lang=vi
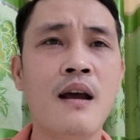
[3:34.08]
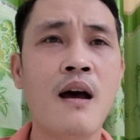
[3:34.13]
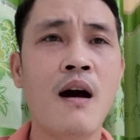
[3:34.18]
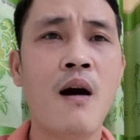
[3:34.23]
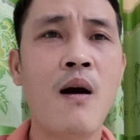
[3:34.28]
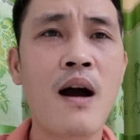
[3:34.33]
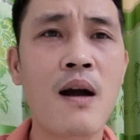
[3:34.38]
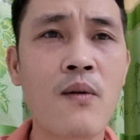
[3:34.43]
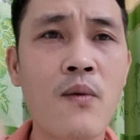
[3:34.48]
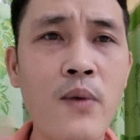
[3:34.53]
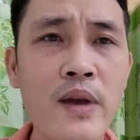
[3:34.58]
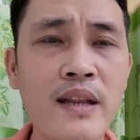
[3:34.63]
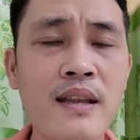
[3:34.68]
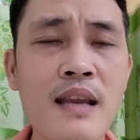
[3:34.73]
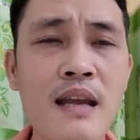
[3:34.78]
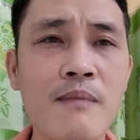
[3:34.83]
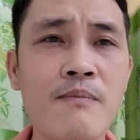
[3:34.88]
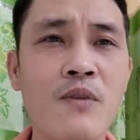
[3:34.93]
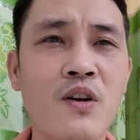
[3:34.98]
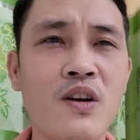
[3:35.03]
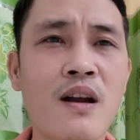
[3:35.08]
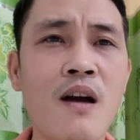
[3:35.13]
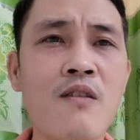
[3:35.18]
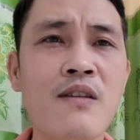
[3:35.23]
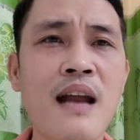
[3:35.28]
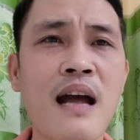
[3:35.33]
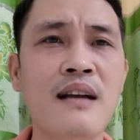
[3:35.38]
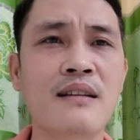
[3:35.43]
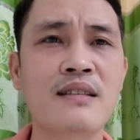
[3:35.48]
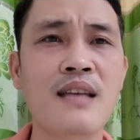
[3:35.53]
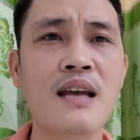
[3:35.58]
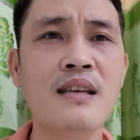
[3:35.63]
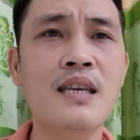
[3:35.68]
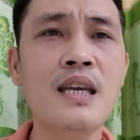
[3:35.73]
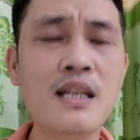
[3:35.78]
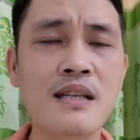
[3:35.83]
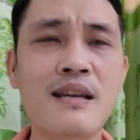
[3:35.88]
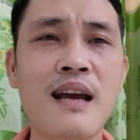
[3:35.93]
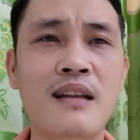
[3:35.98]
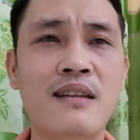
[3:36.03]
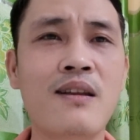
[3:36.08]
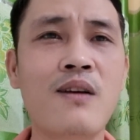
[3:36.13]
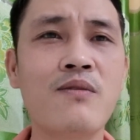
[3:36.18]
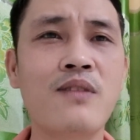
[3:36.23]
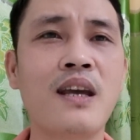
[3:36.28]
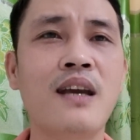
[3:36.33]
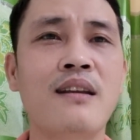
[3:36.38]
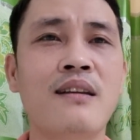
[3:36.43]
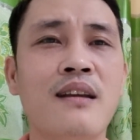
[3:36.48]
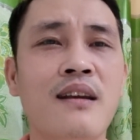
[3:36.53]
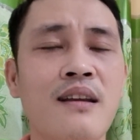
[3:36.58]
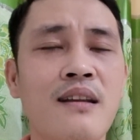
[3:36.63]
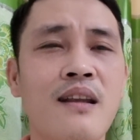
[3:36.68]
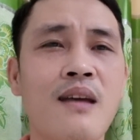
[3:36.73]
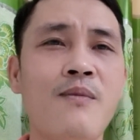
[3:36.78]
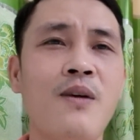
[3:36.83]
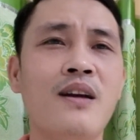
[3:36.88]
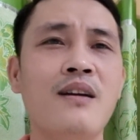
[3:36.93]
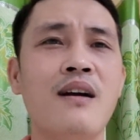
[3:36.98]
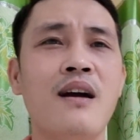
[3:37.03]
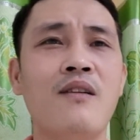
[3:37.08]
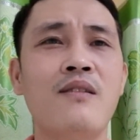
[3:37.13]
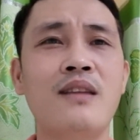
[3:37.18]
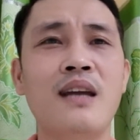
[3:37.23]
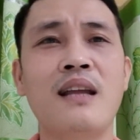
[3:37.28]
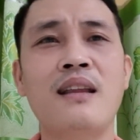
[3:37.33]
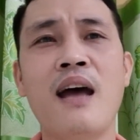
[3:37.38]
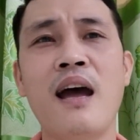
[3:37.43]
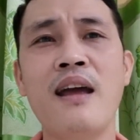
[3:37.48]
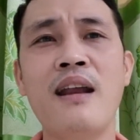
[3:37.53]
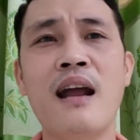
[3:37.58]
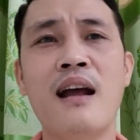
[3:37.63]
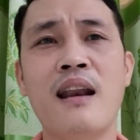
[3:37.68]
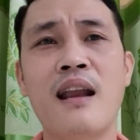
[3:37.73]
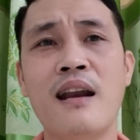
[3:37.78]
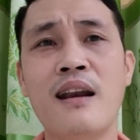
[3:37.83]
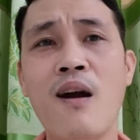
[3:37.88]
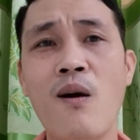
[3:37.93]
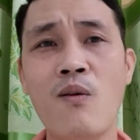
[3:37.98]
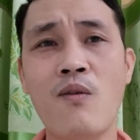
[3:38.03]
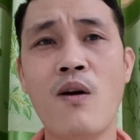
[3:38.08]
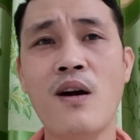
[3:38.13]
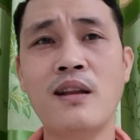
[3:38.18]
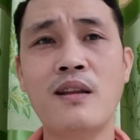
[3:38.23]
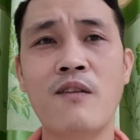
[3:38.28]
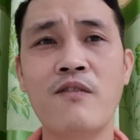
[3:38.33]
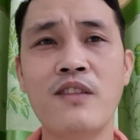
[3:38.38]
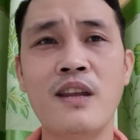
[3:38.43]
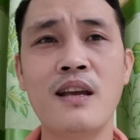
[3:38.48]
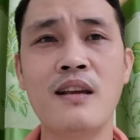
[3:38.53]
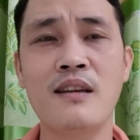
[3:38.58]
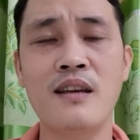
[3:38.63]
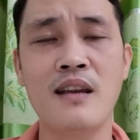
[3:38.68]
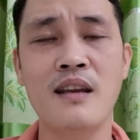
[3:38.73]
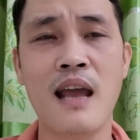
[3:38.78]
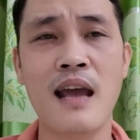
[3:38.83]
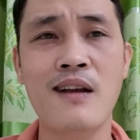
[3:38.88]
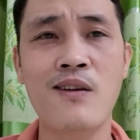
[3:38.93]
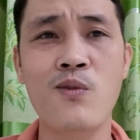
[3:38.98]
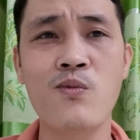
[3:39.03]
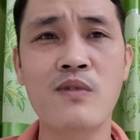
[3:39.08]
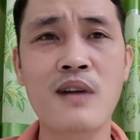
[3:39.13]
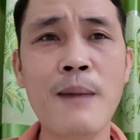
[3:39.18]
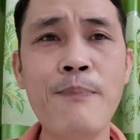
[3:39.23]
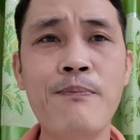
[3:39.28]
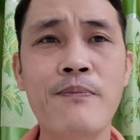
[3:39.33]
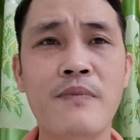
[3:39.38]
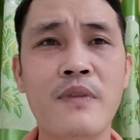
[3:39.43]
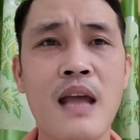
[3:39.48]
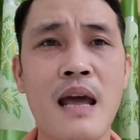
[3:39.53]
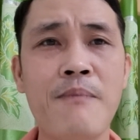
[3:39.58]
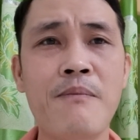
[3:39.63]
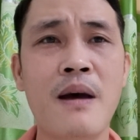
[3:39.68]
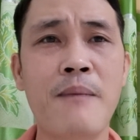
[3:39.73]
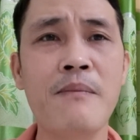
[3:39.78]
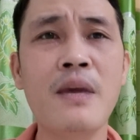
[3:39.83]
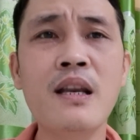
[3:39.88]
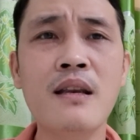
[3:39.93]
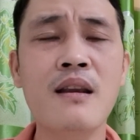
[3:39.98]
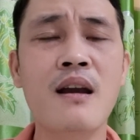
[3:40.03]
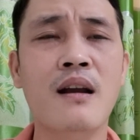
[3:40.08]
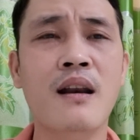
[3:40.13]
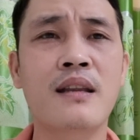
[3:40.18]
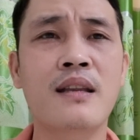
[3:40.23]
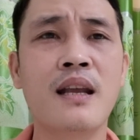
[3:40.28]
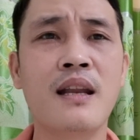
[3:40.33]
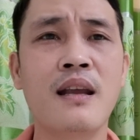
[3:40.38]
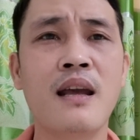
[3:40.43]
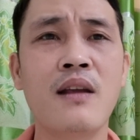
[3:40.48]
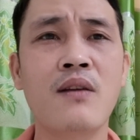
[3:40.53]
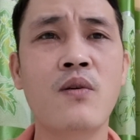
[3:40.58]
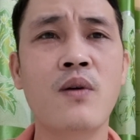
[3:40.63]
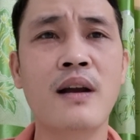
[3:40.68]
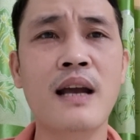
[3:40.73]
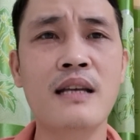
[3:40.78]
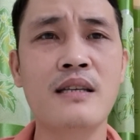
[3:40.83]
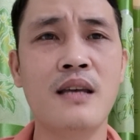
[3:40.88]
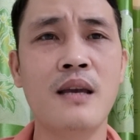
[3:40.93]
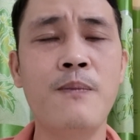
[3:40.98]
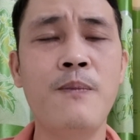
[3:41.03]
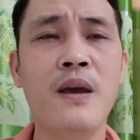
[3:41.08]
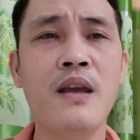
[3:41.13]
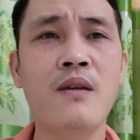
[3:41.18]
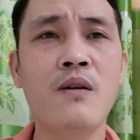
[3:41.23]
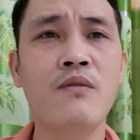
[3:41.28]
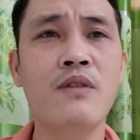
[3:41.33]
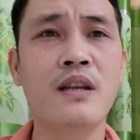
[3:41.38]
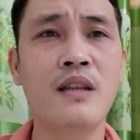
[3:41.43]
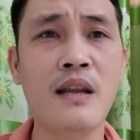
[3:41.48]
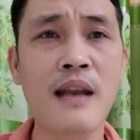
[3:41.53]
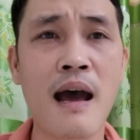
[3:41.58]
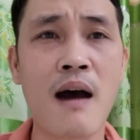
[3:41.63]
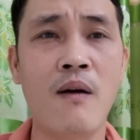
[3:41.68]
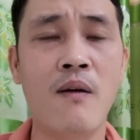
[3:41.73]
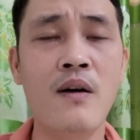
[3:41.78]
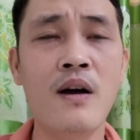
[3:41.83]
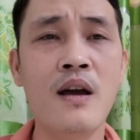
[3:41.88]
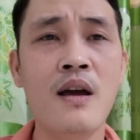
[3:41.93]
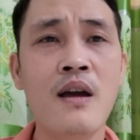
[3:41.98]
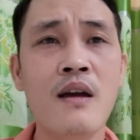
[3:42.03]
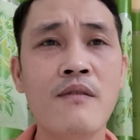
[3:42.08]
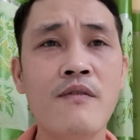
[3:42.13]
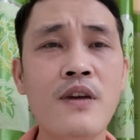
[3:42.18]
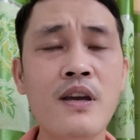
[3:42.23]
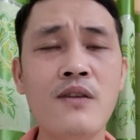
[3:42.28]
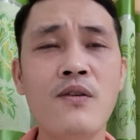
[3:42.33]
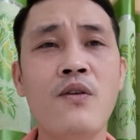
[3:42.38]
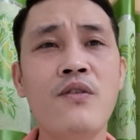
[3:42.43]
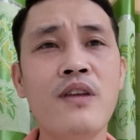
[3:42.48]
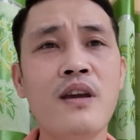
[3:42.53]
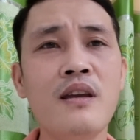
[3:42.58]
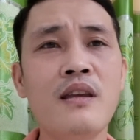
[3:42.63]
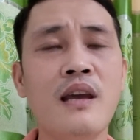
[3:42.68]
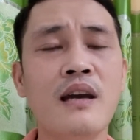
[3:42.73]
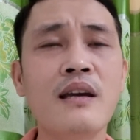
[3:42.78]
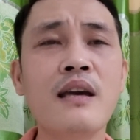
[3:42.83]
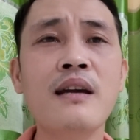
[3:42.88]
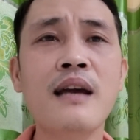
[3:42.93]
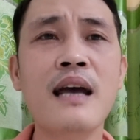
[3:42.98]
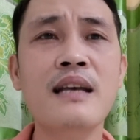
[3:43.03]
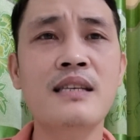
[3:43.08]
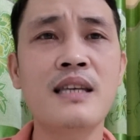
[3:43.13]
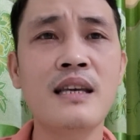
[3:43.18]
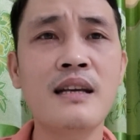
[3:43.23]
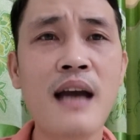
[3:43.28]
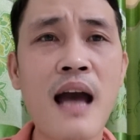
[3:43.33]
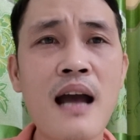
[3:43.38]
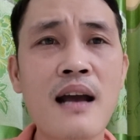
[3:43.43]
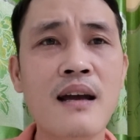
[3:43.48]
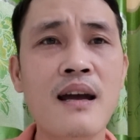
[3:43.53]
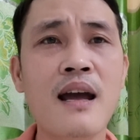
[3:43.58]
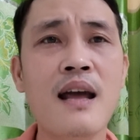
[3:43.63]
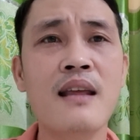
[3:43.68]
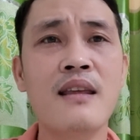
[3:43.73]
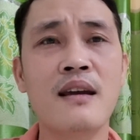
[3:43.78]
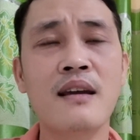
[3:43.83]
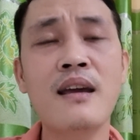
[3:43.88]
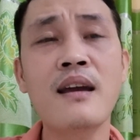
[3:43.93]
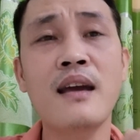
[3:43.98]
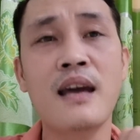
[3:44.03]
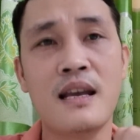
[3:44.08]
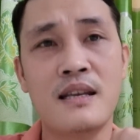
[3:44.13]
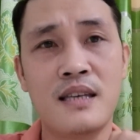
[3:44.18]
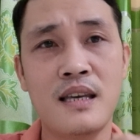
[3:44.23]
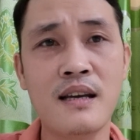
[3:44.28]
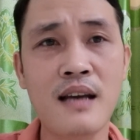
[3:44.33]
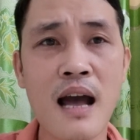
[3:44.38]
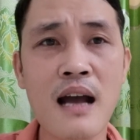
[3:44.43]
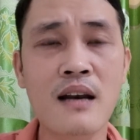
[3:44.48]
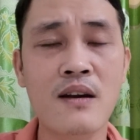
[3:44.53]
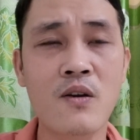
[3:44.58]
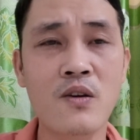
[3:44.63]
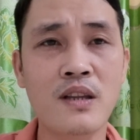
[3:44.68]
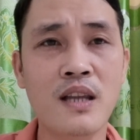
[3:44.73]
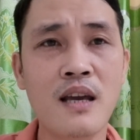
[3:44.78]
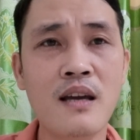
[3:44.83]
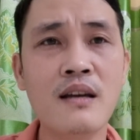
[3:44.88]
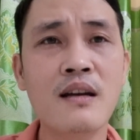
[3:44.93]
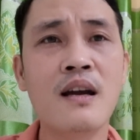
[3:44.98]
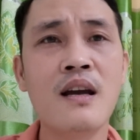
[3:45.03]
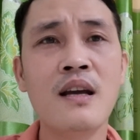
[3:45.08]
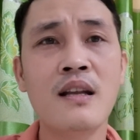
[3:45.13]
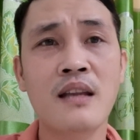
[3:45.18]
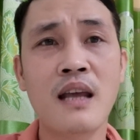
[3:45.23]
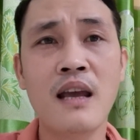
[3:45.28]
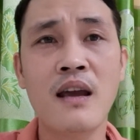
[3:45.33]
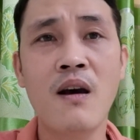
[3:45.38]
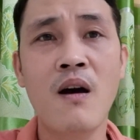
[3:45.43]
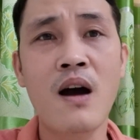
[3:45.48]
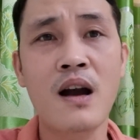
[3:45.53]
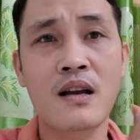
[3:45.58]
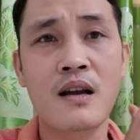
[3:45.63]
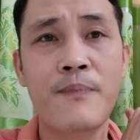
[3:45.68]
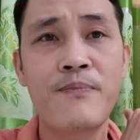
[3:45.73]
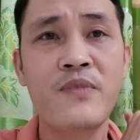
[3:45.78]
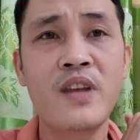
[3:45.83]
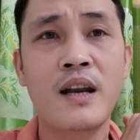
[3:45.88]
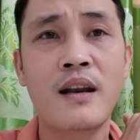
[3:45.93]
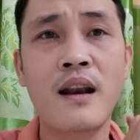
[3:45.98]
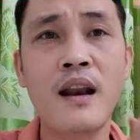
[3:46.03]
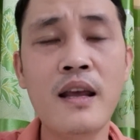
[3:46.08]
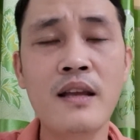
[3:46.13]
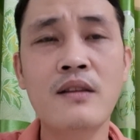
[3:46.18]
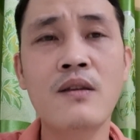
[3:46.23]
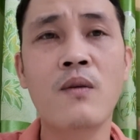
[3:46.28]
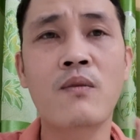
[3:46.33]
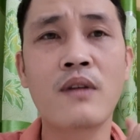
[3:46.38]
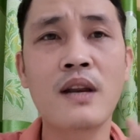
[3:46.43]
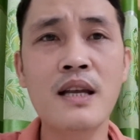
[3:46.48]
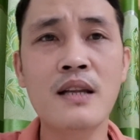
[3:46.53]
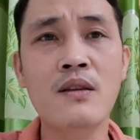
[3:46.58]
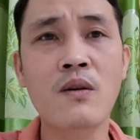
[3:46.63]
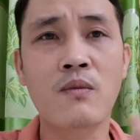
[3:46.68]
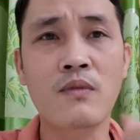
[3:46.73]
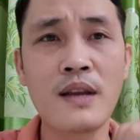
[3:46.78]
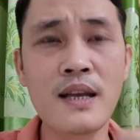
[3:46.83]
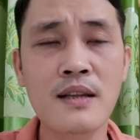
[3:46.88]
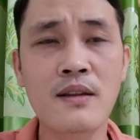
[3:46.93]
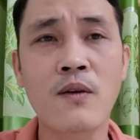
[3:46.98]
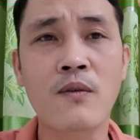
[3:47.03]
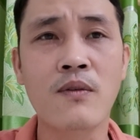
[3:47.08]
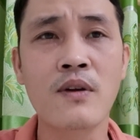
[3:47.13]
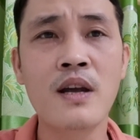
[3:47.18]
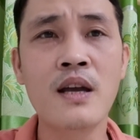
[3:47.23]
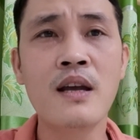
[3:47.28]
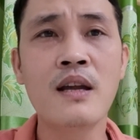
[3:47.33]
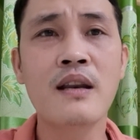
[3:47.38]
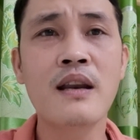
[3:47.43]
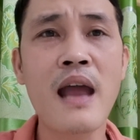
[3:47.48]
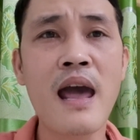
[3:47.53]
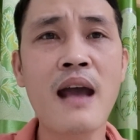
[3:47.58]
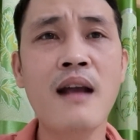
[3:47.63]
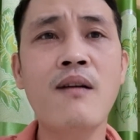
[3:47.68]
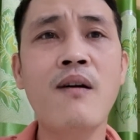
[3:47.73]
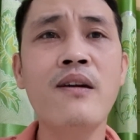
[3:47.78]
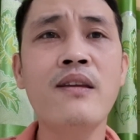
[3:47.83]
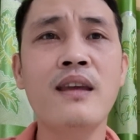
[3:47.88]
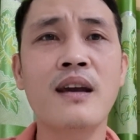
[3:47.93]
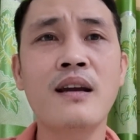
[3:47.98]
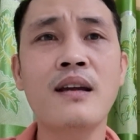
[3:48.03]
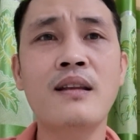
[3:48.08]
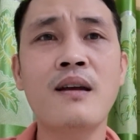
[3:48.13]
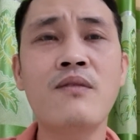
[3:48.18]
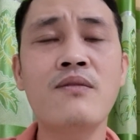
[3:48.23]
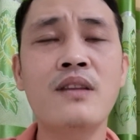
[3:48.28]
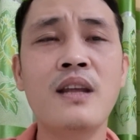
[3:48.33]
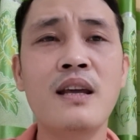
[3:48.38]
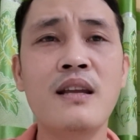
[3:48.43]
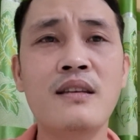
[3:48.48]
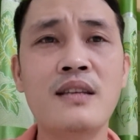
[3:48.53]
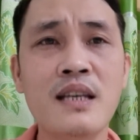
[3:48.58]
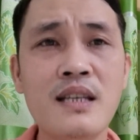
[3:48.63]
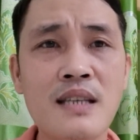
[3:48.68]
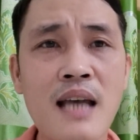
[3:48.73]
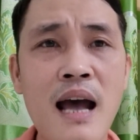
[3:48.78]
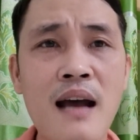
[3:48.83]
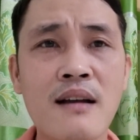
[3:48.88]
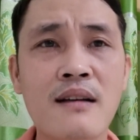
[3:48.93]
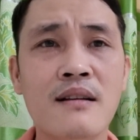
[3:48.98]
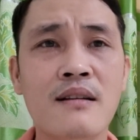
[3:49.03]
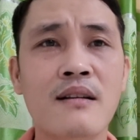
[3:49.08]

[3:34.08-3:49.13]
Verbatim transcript: họ quyết định một câu rằng sẽ siết chặt thông tin thì mọi người có thể thấy rằng là đâu có cái thông tin gì để cung cấp để mà biết được tình hình của ca sĩ Phi Nhung như thế nào ví dụ như những cái ca sĩ khác hay những cái nghệ sĩ khác nổi tiếng thì họ cập nhật liên tục liên tục liên tục để có những cái thông tin chính xác